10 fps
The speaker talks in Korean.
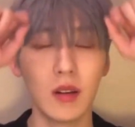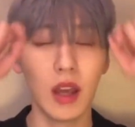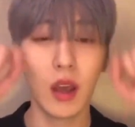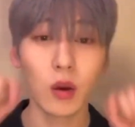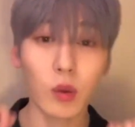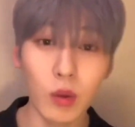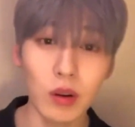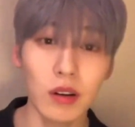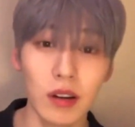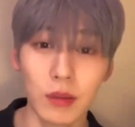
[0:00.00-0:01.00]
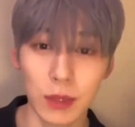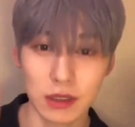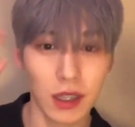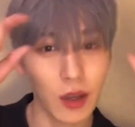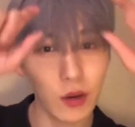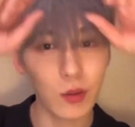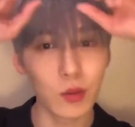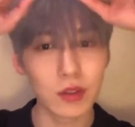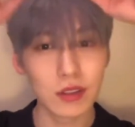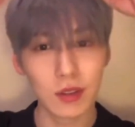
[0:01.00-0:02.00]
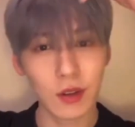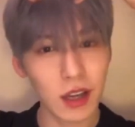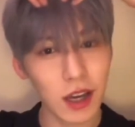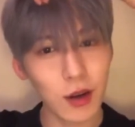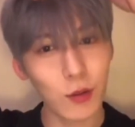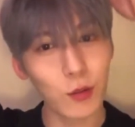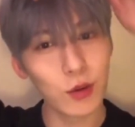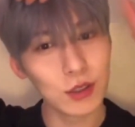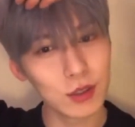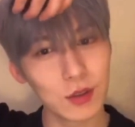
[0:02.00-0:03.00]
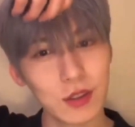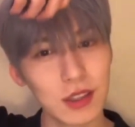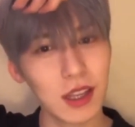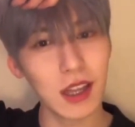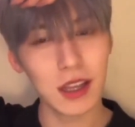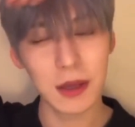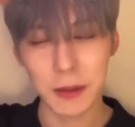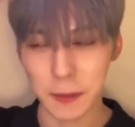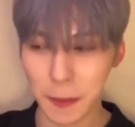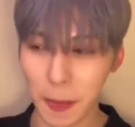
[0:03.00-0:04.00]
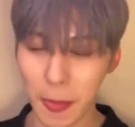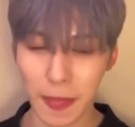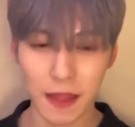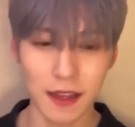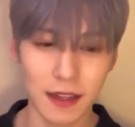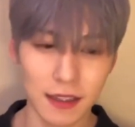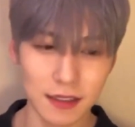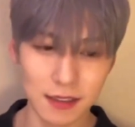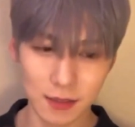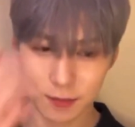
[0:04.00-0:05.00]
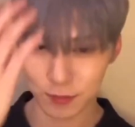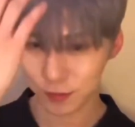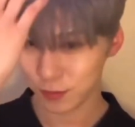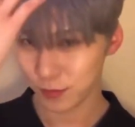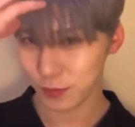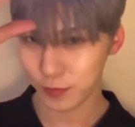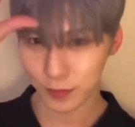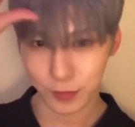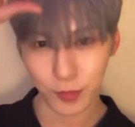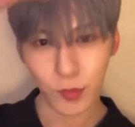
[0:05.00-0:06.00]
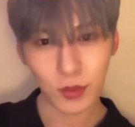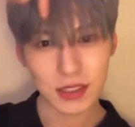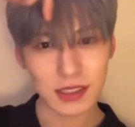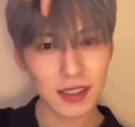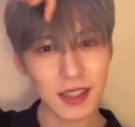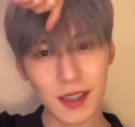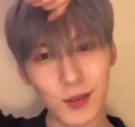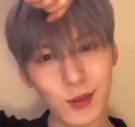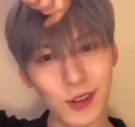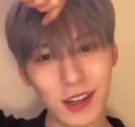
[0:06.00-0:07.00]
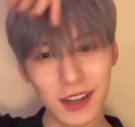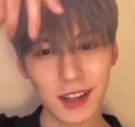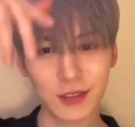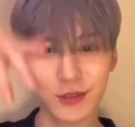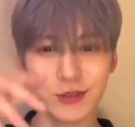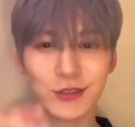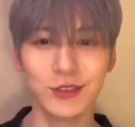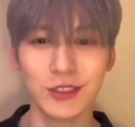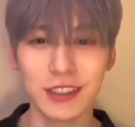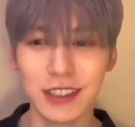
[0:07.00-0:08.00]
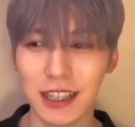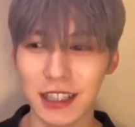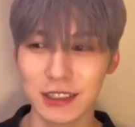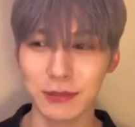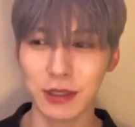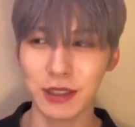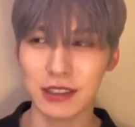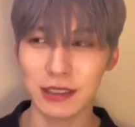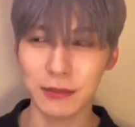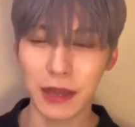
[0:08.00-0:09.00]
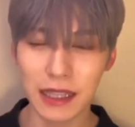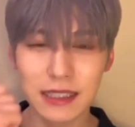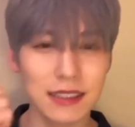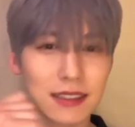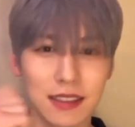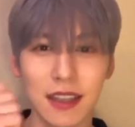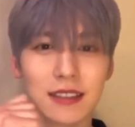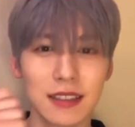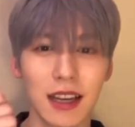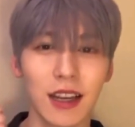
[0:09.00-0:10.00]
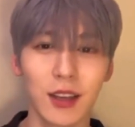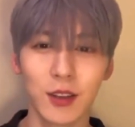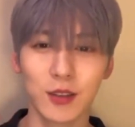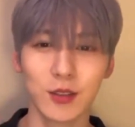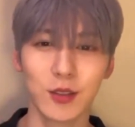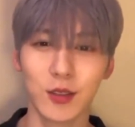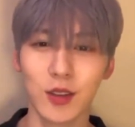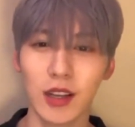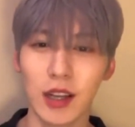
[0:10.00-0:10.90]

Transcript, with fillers: 헤어롤 맞아 헤어롤을 이렇게 하고 있었는데 이제 뽕실하게 올라가고 아직 이제 베이스를 하는 단계여서